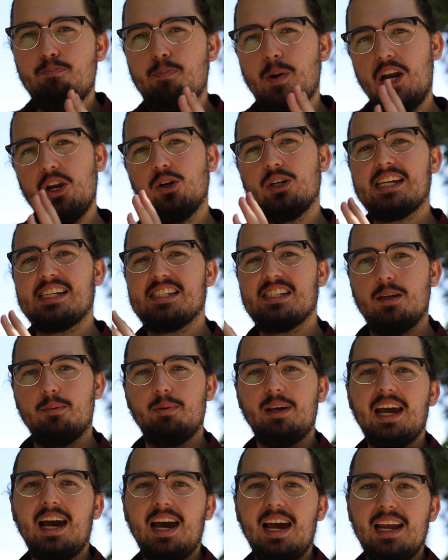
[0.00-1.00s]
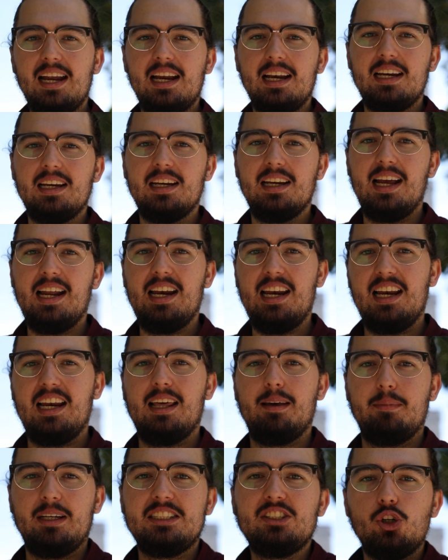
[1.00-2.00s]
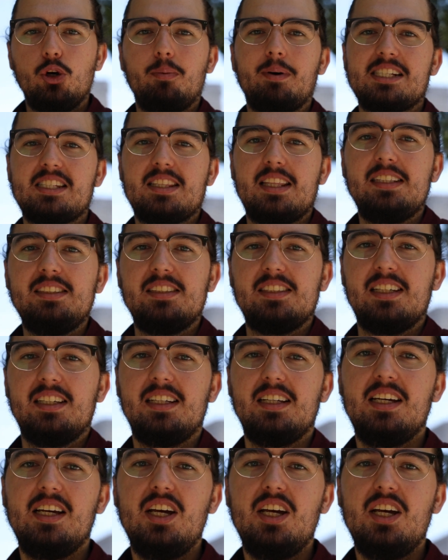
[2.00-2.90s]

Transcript: pero que se vea el elemento bastante,